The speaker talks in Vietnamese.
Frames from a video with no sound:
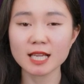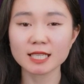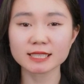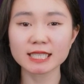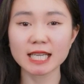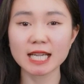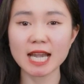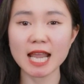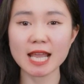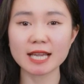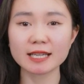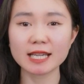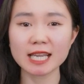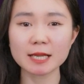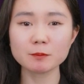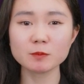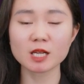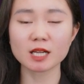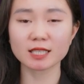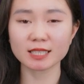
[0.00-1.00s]
tỷ lệ
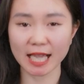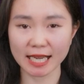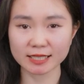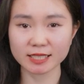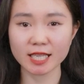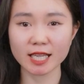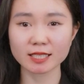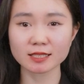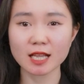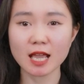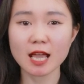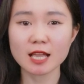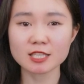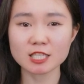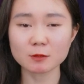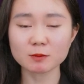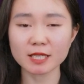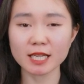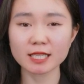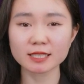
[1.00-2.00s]
NIM được cải thiện,
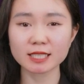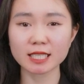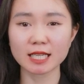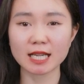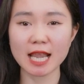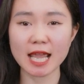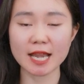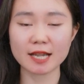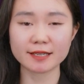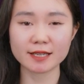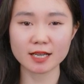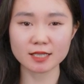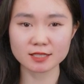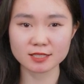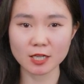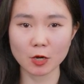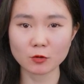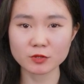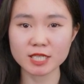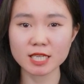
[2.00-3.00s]
trong khi tỷ lệ nợ
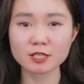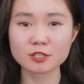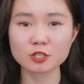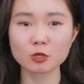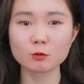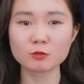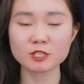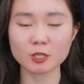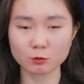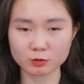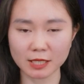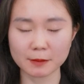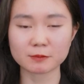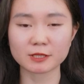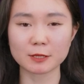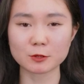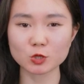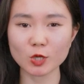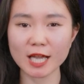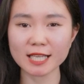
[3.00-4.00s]
xấu nhìn chung trong tầm
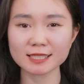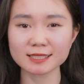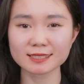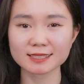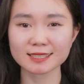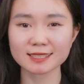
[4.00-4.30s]
kiểm soát.